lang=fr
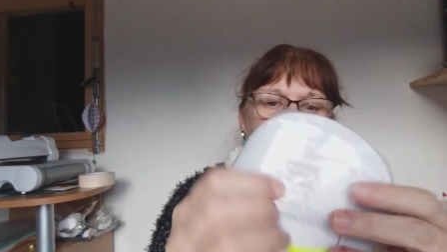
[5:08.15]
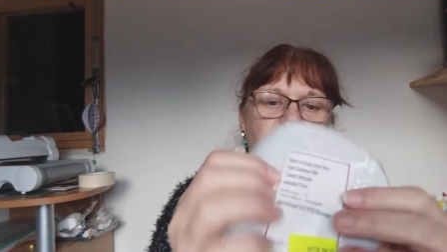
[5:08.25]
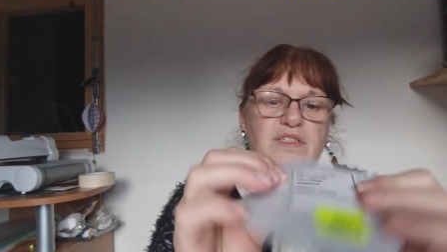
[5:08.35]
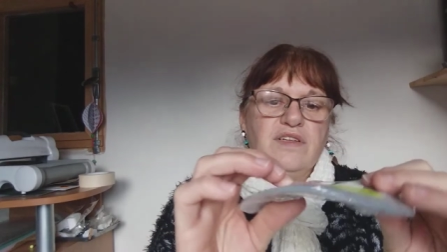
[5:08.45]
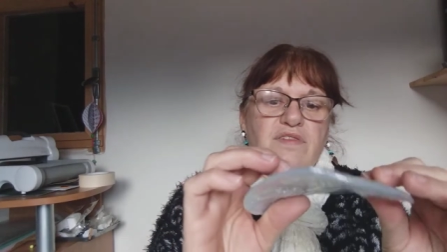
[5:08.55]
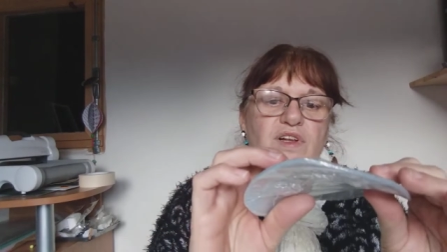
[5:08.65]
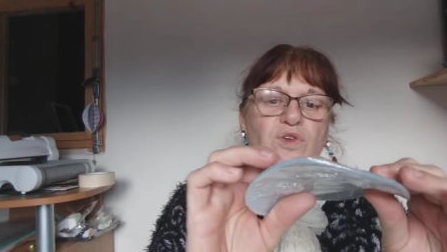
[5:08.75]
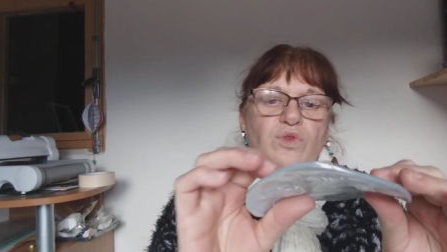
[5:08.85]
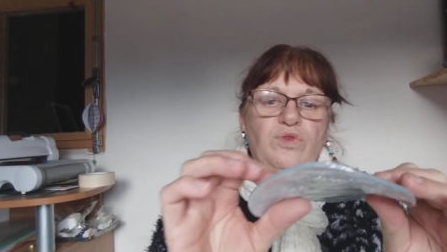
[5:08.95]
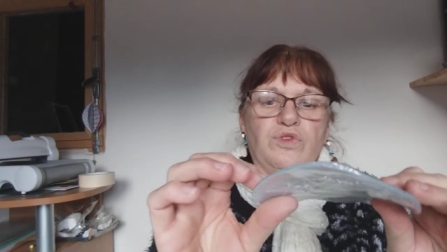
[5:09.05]
Et c'est
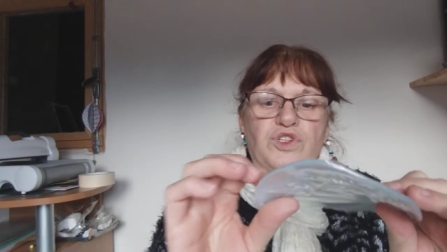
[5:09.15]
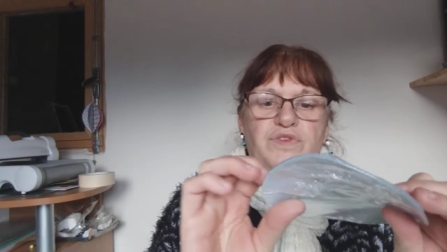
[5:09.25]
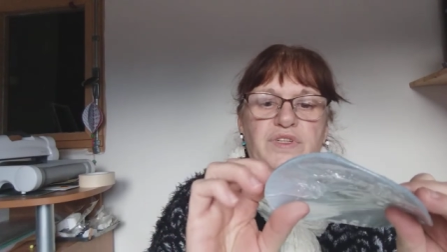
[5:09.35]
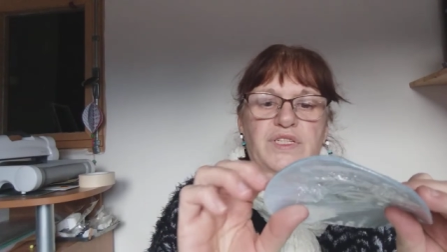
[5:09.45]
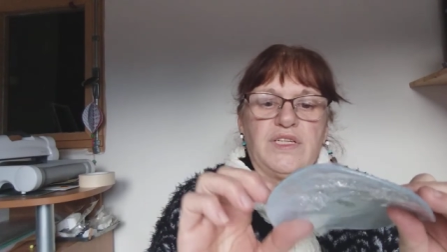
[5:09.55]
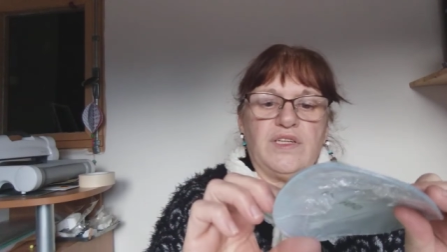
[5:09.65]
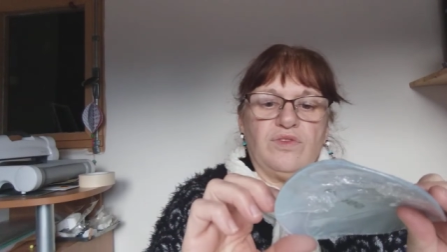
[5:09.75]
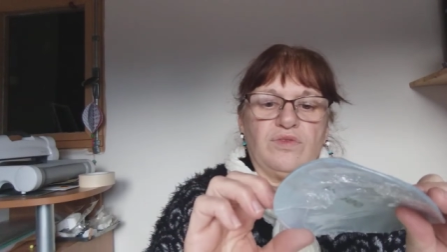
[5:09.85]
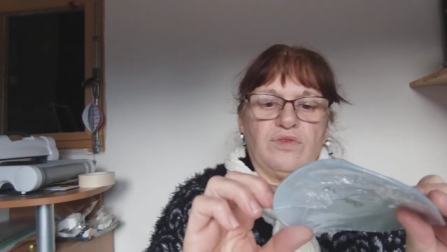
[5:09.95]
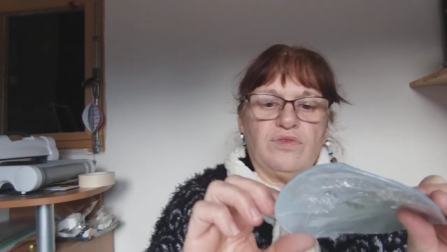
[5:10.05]
velcro, donc je vais essayer
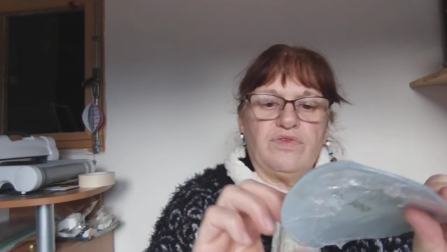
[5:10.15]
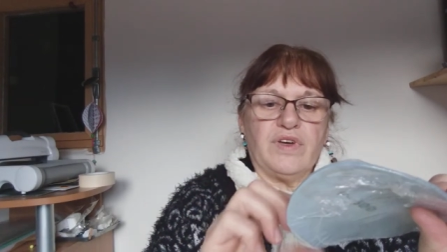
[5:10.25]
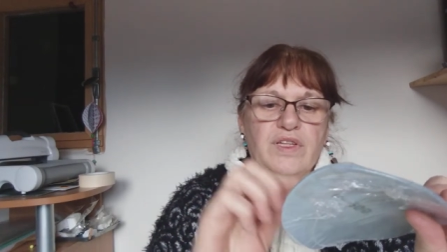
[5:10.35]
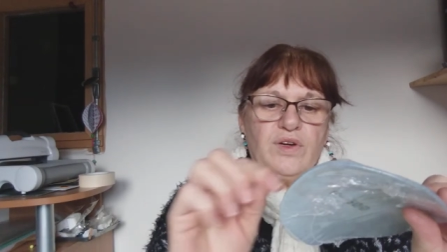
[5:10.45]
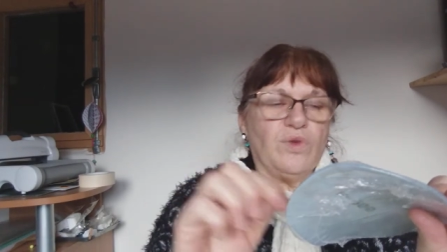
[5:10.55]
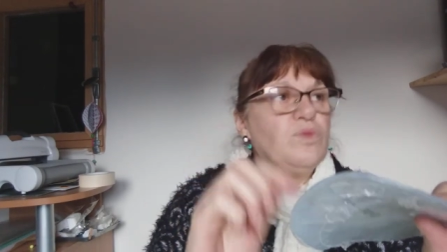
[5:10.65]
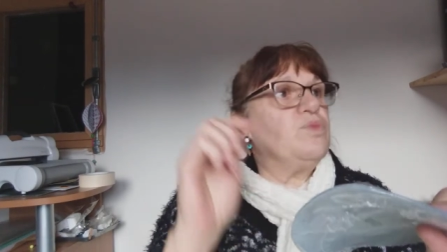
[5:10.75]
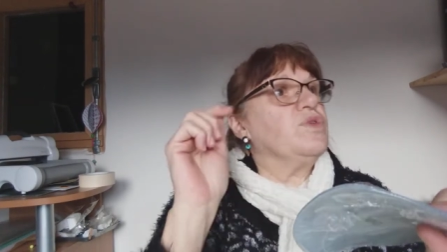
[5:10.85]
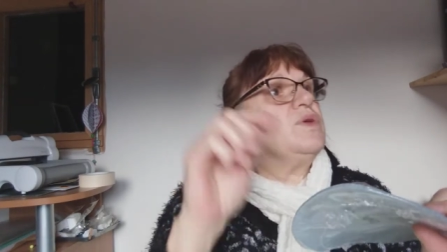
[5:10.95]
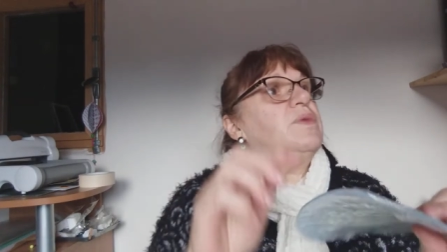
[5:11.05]
de faire des ronds
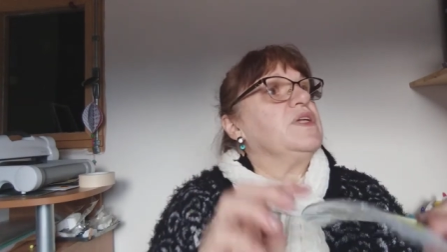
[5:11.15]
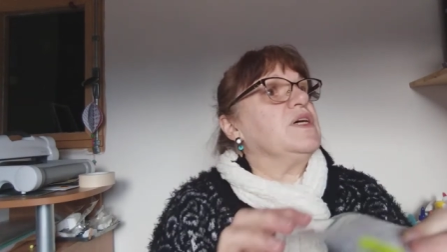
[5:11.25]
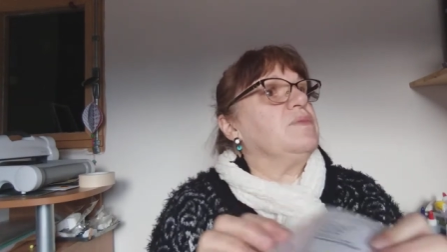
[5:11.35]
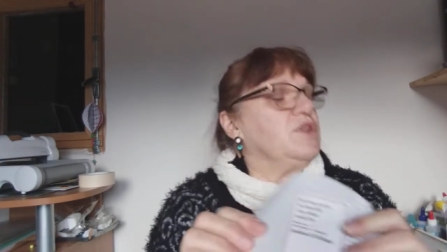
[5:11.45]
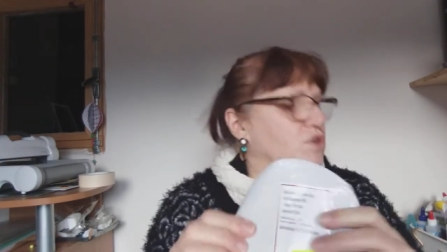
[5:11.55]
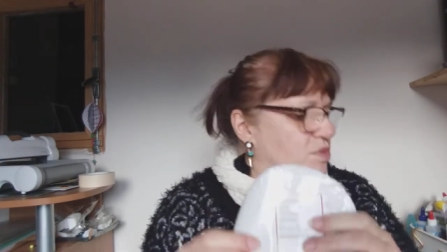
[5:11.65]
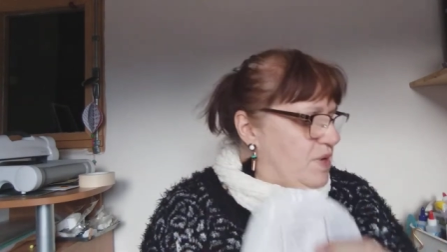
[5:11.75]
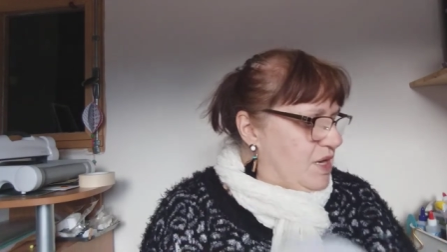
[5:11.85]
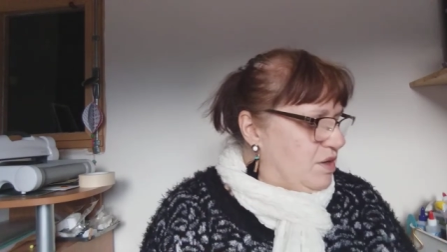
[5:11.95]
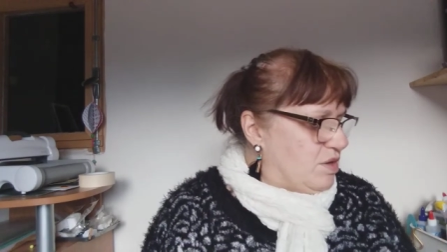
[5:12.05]
pour y mettre un mat de
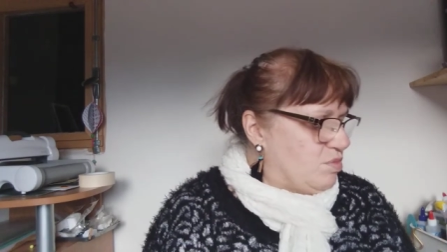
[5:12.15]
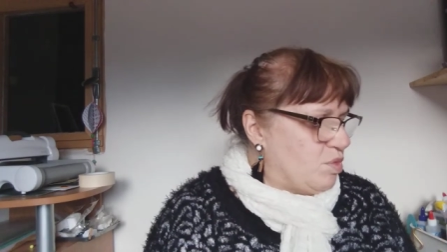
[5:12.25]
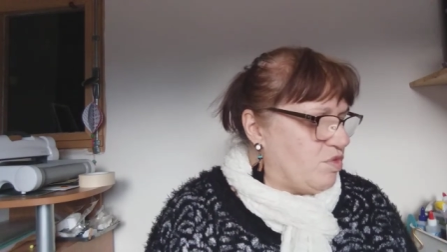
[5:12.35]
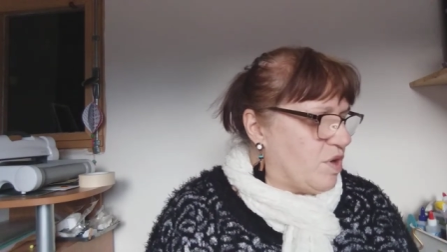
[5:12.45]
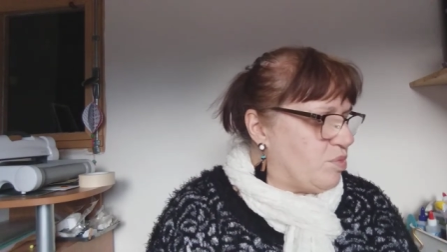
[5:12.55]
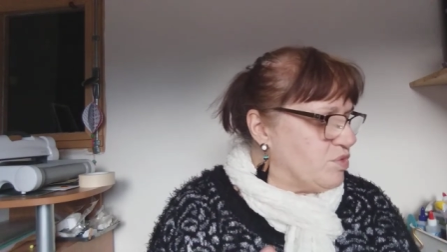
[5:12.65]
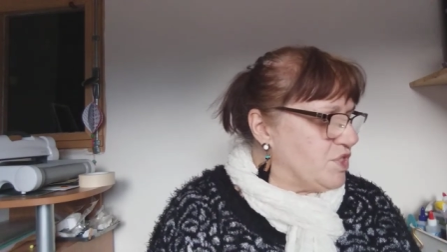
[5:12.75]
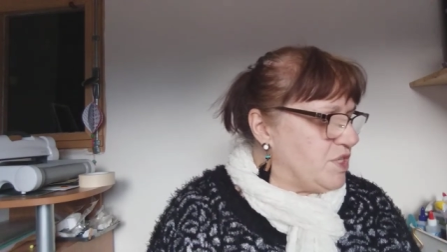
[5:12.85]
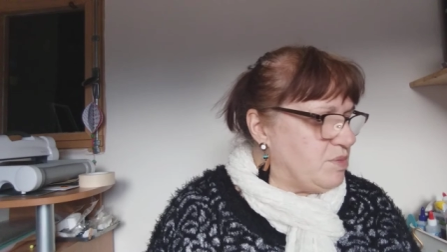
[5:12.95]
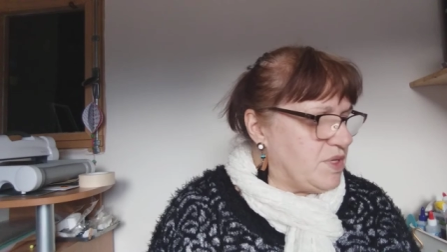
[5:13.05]
pour pouvoir
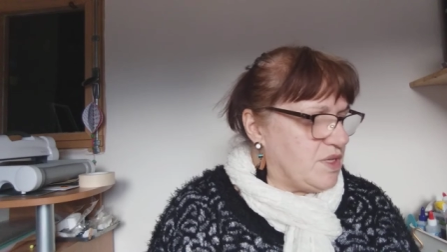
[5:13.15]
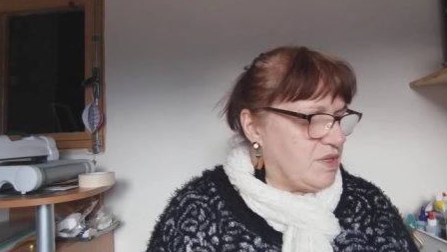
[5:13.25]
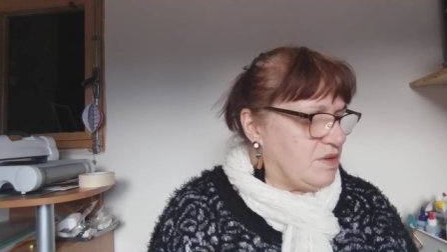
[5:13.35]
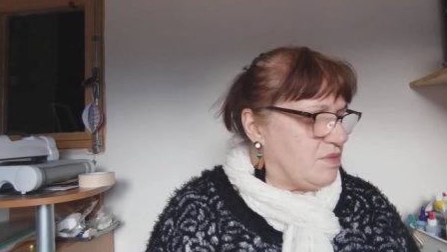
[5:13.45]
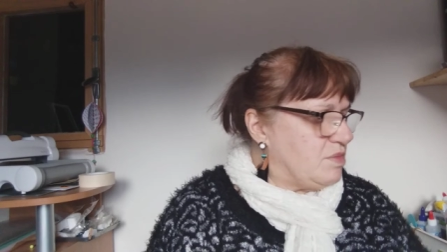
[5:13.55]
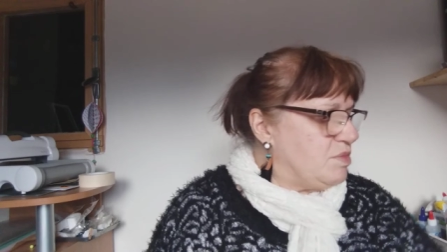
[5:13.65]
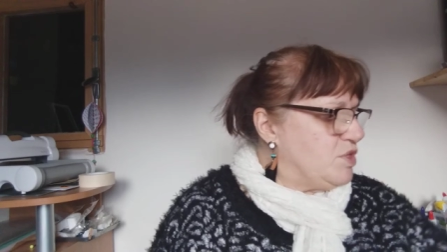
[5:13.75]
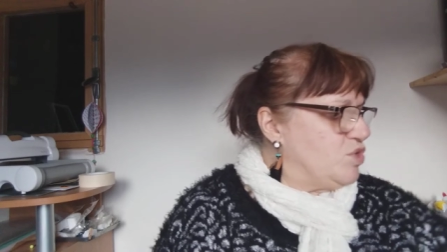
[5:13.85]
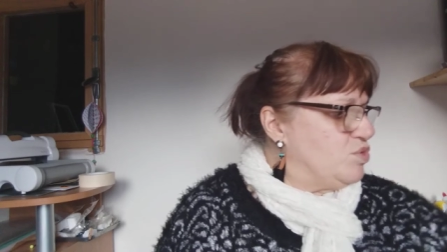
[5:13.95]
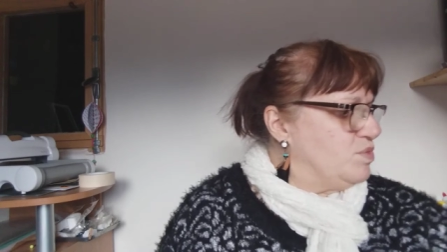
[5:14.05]
poncer mes, mes
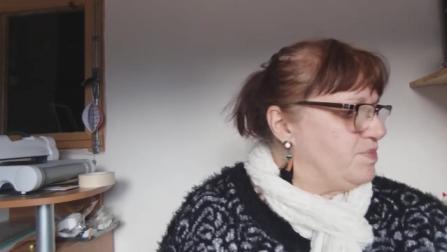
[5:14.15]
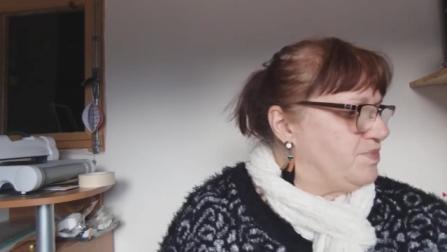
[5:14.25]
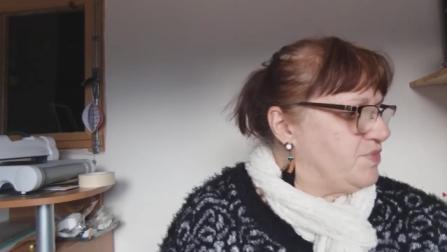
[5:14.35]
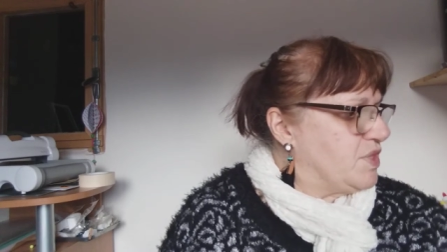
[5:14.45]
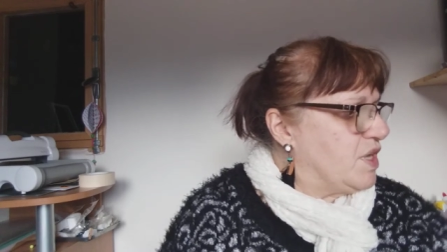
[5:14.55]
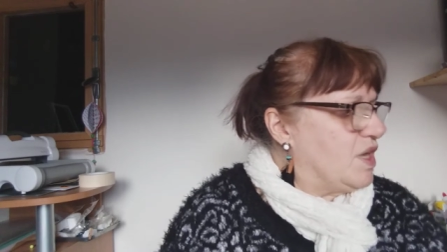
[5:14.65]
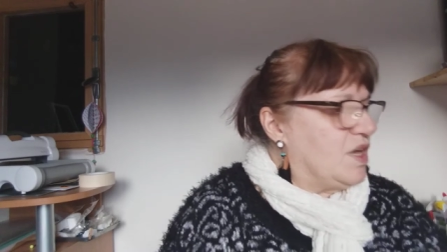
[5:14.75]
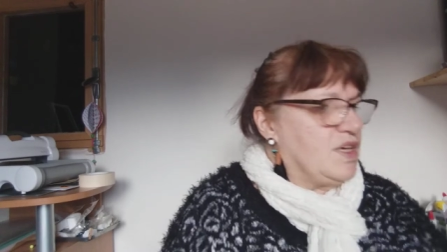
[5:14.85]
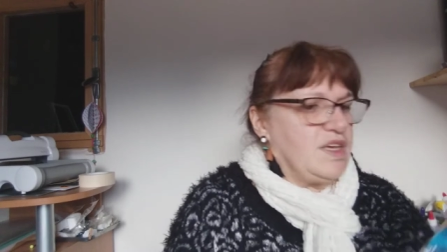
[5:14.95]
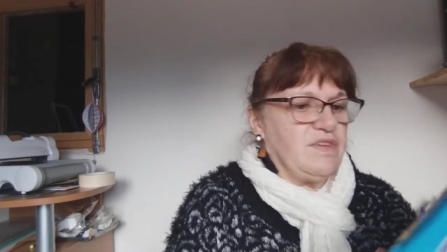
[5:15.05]
bijoux.
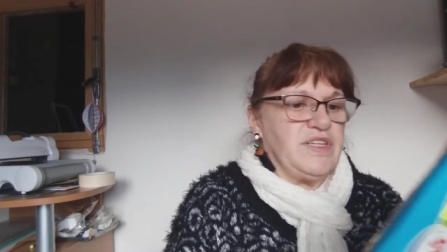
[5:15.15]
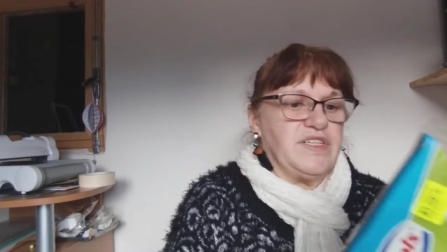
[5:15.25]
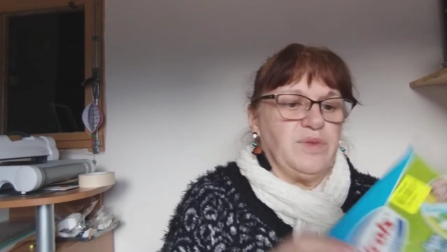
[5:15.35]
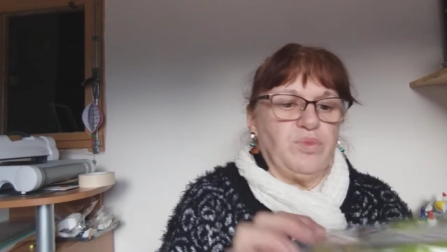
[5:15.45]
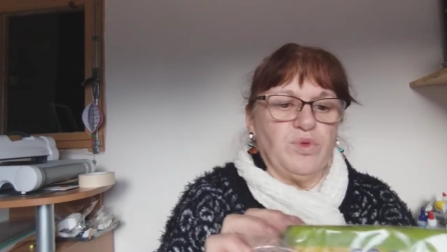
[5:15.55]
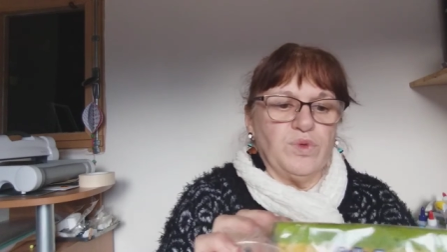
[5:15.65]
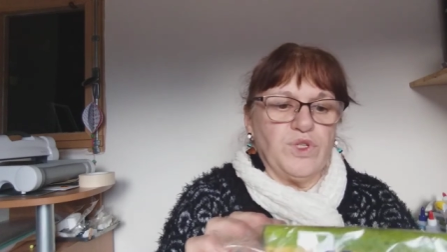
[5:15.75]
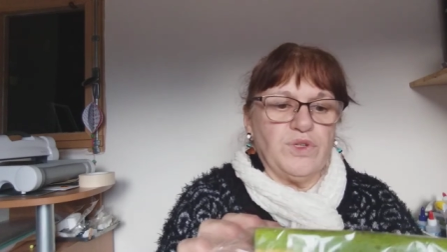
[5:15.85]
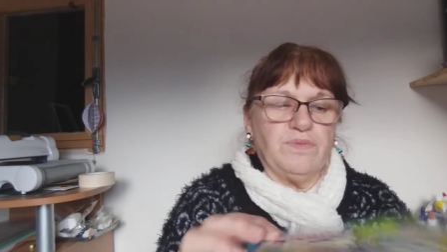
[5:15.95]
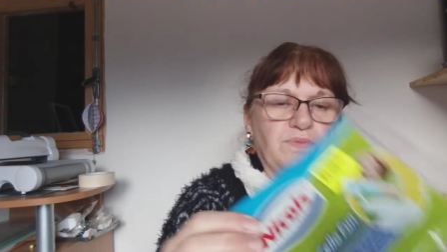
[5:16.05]
Il y avait des éponges,